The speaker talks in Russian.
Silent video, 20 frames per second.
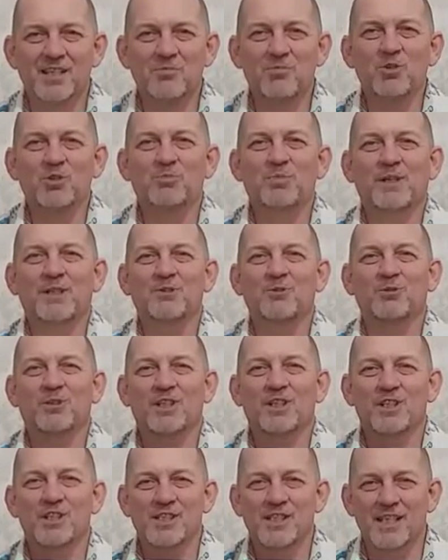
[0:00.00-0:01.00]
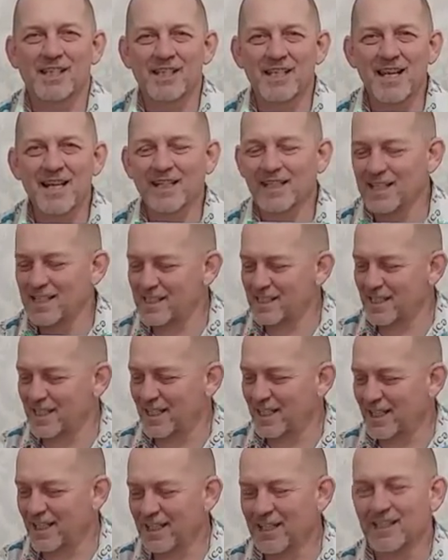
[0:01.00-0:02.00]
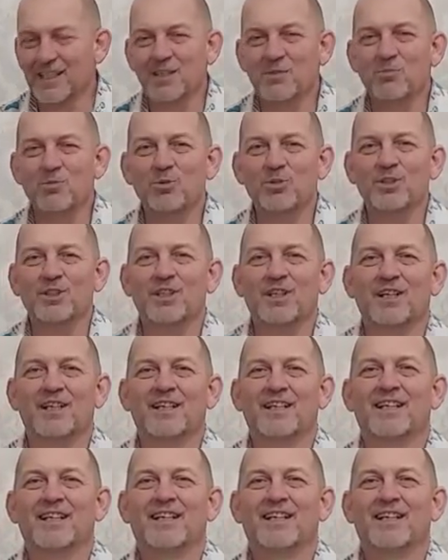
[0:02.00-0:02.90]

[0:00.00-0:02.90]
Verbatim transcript: Не будет продукта жизнедеятельности, не будет